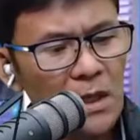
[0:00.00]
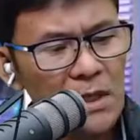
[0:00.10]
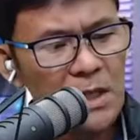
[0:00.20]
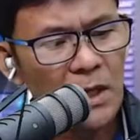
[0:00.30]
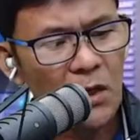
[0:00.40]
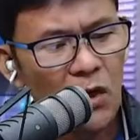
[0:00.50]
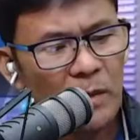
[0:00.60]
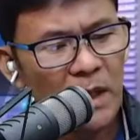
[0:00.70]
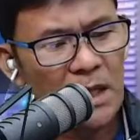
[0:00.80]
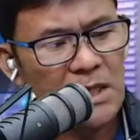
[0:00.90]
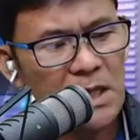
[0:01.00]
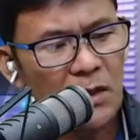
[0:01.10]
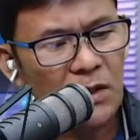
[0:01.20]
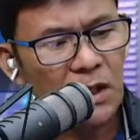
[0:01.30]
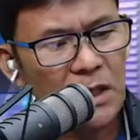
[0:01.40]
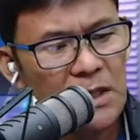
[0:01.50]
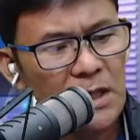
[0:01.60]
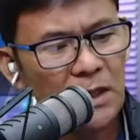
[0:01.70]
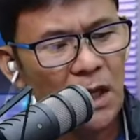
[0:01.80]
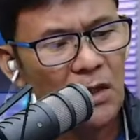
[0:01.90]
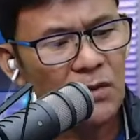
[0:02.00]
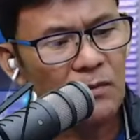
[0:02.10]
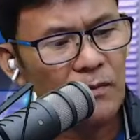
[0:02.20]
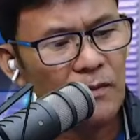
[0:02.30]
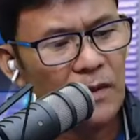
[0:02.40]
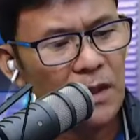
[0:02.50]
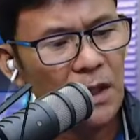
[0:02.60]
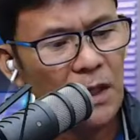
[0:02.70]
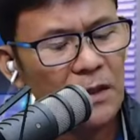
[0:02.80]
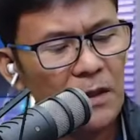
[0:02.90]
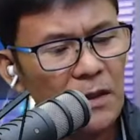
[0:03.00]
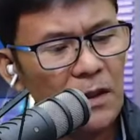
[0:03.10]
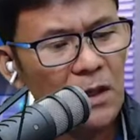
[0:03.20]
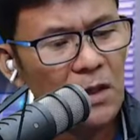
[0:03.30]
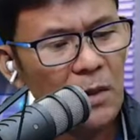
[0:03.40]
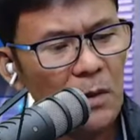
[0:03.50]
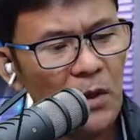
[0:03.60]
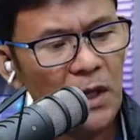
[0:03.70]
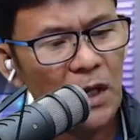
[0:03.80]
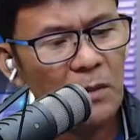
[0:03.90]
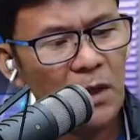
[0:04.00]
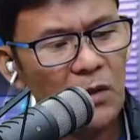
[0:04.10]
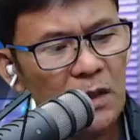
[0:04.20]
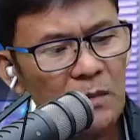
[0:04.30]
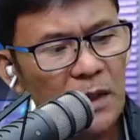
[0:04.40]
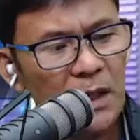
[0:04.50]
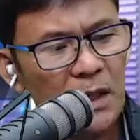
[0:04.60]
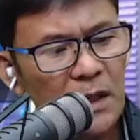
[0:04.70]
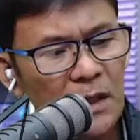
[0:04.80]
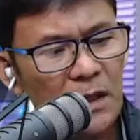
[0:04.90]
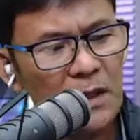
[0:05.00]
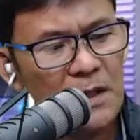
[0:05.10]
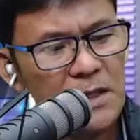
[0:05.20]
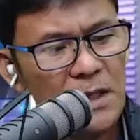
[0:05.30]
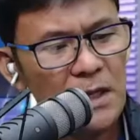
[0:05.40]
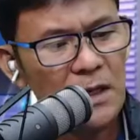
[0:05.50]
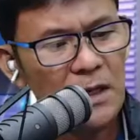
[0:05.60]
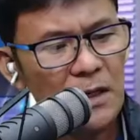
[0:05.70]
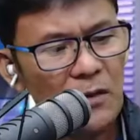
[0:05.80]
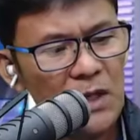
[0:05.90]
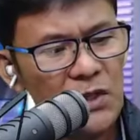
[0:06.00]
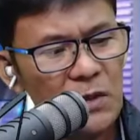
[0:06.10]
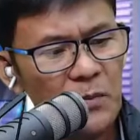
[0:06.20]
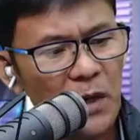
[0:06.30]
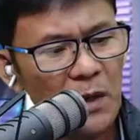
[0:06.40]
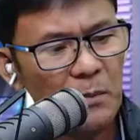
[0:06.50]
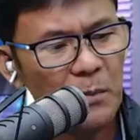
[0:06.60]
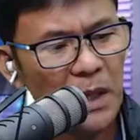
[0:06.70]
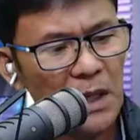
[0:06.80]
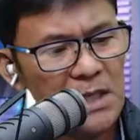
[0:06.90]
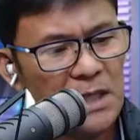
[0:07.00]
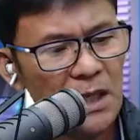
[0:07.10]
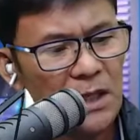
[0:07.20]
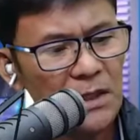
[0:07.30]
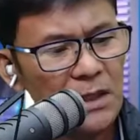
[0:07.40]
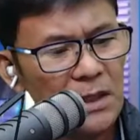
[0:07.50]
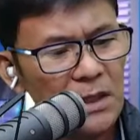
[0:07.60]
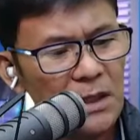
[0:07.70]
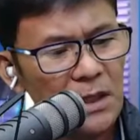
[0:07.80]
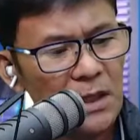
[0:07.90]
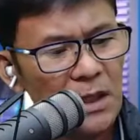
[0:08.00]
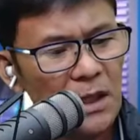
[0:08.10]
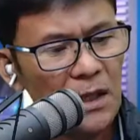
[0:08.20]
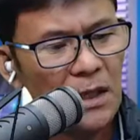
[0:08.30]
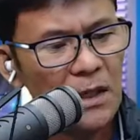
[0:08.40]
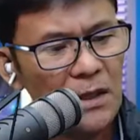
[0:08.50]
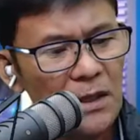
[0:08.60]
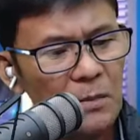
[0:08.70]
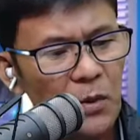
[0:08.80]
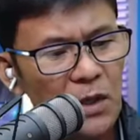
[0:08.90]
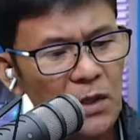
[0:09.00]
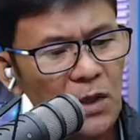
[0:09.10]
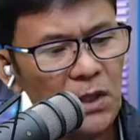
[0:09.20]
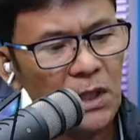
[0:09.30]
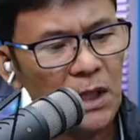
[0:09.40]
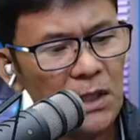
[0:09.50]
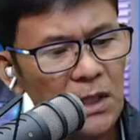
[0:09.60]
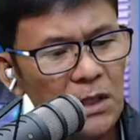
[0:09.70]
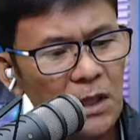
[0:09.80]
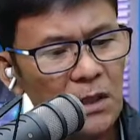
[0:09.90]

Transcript: Sir Rome Lanzarote, shout out. Ayan. Boboy Ama, good evening. Sir, watching from Pangasinan. Uh, ah, i na natin